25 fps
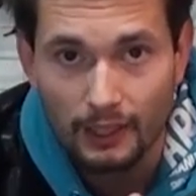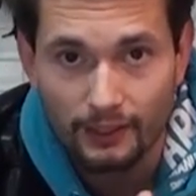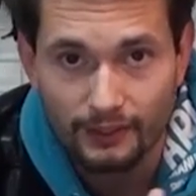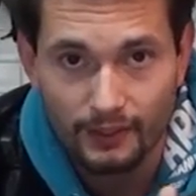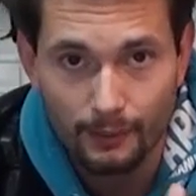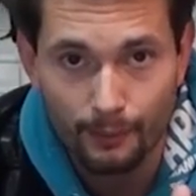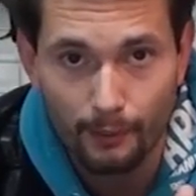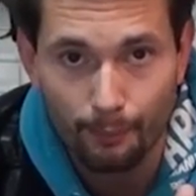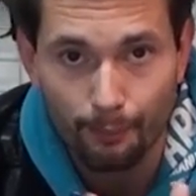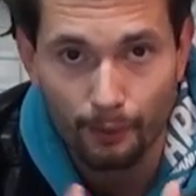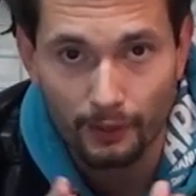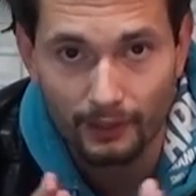
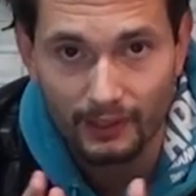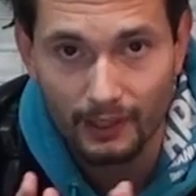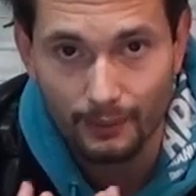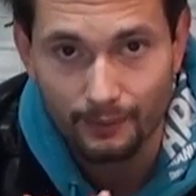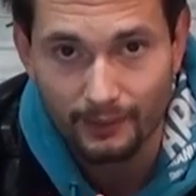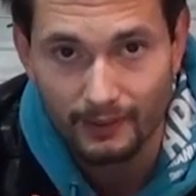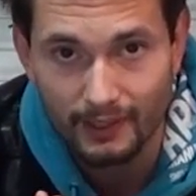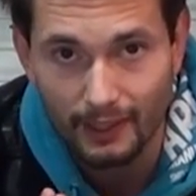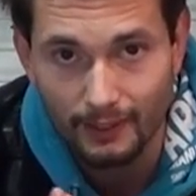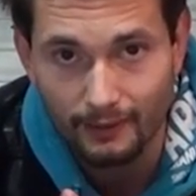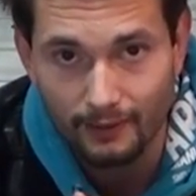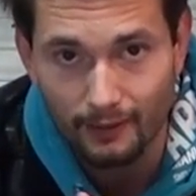żeby
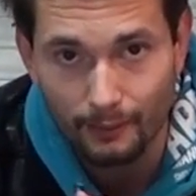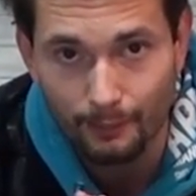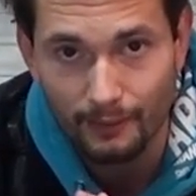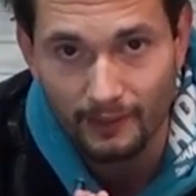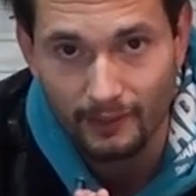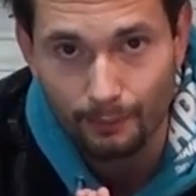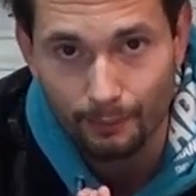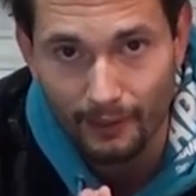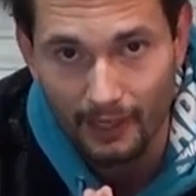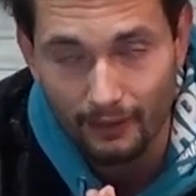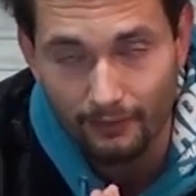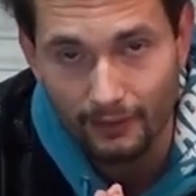potem zdać sobie
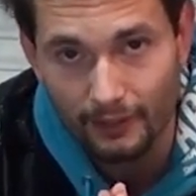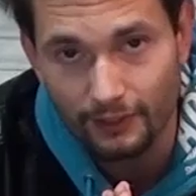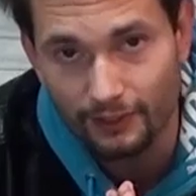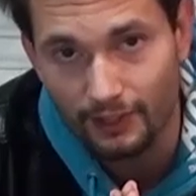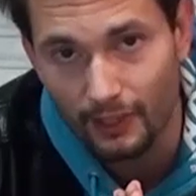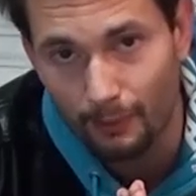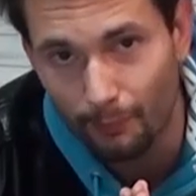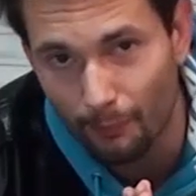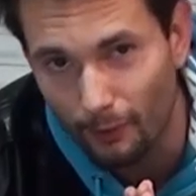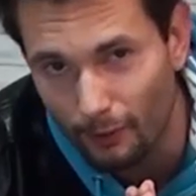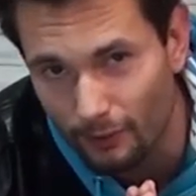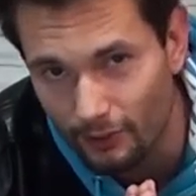sprawę,
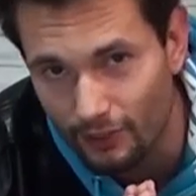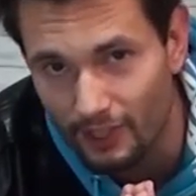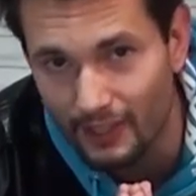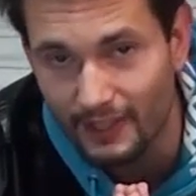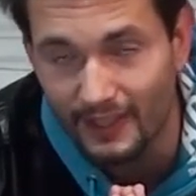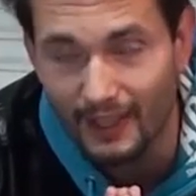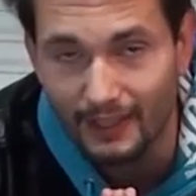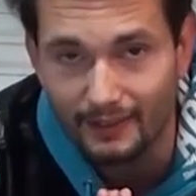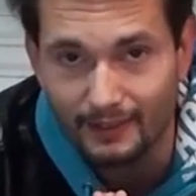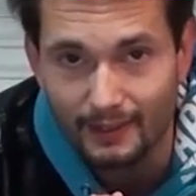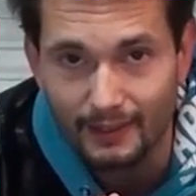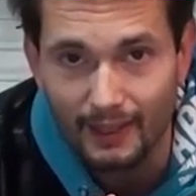że może
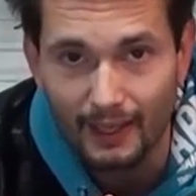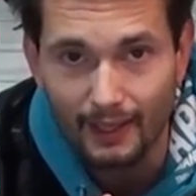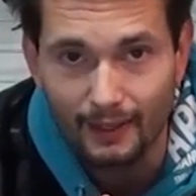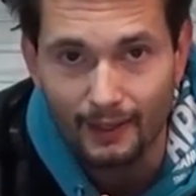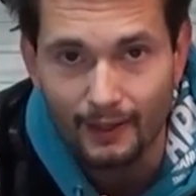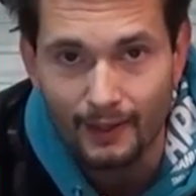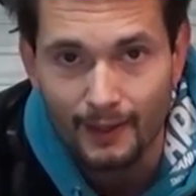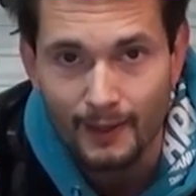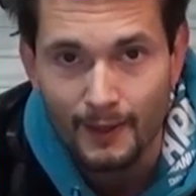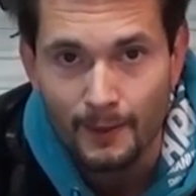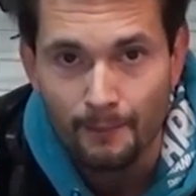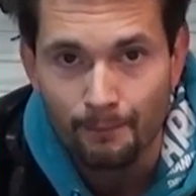jednak
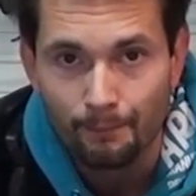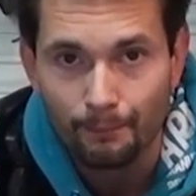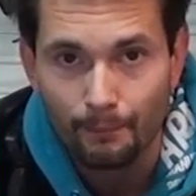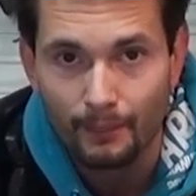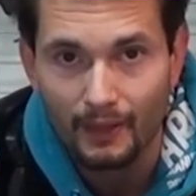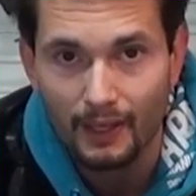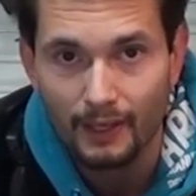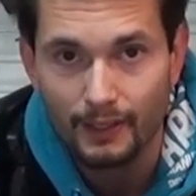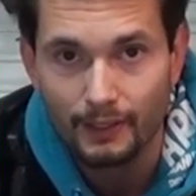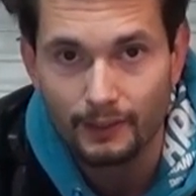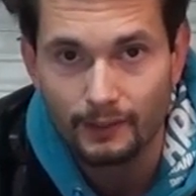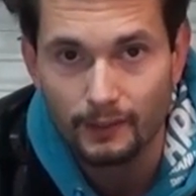
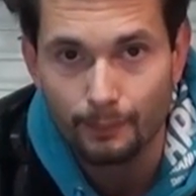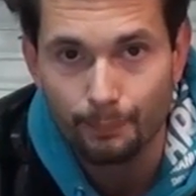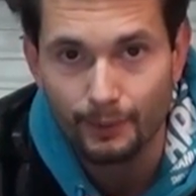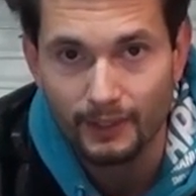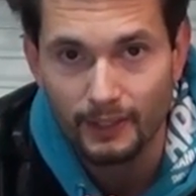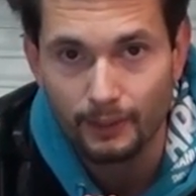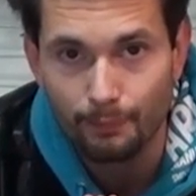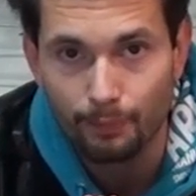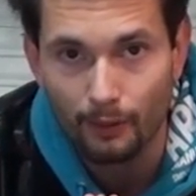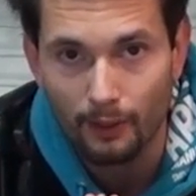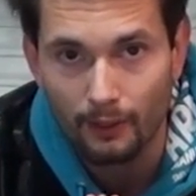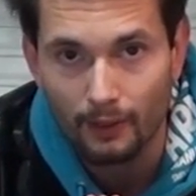mm,
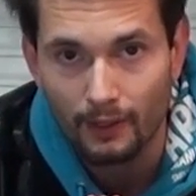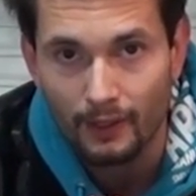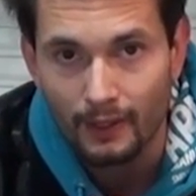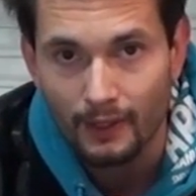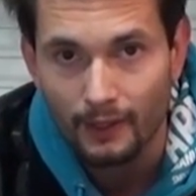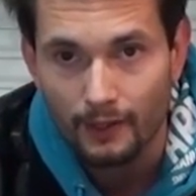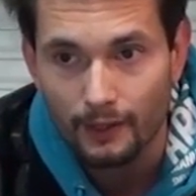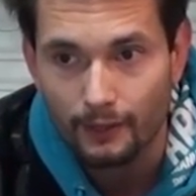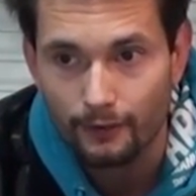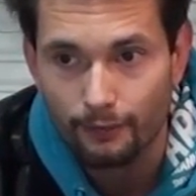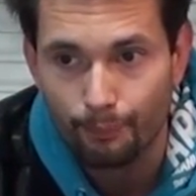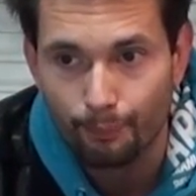speedball
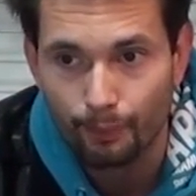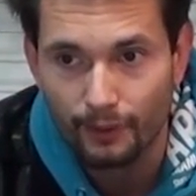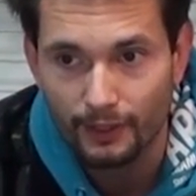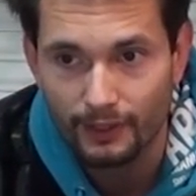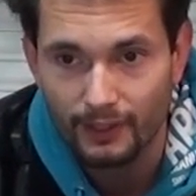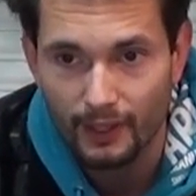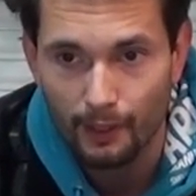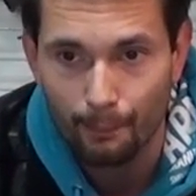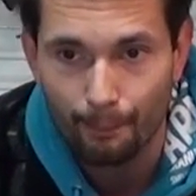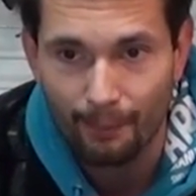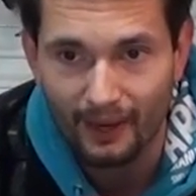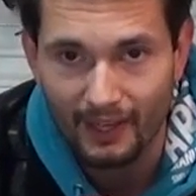
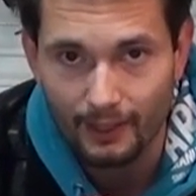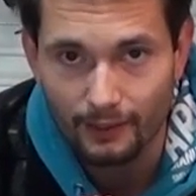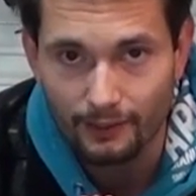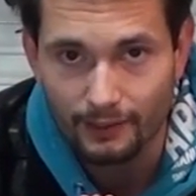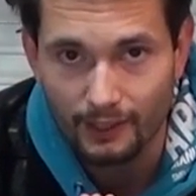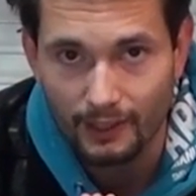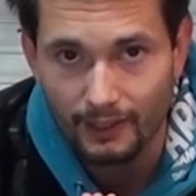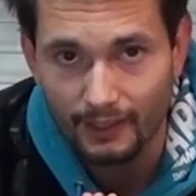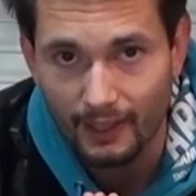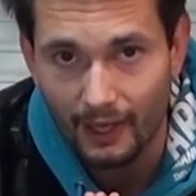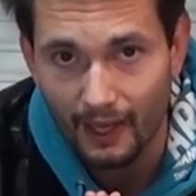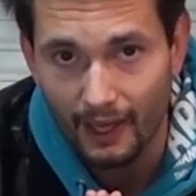wpłynie
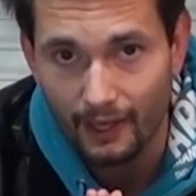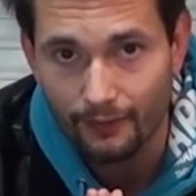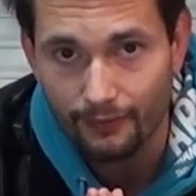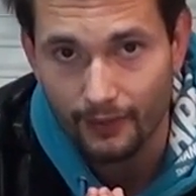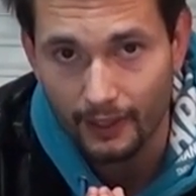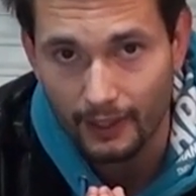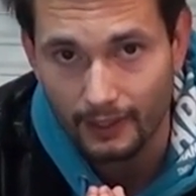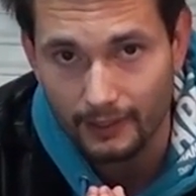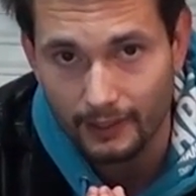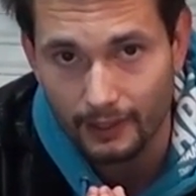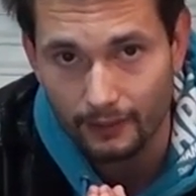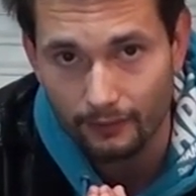bardziej na
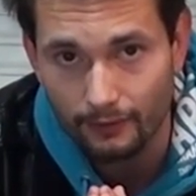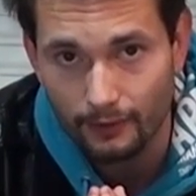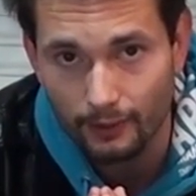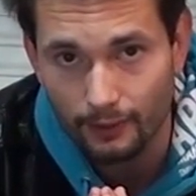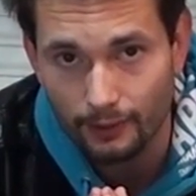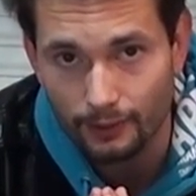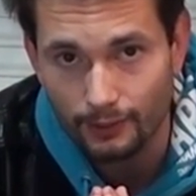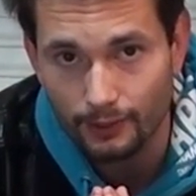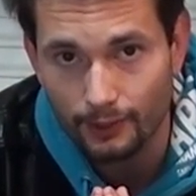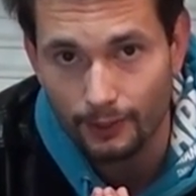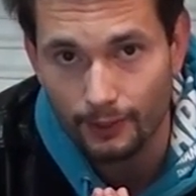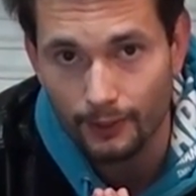
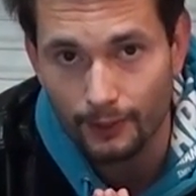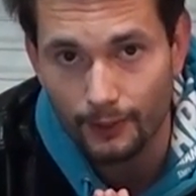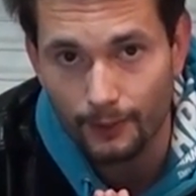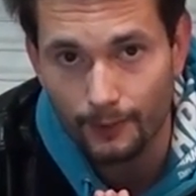efektywność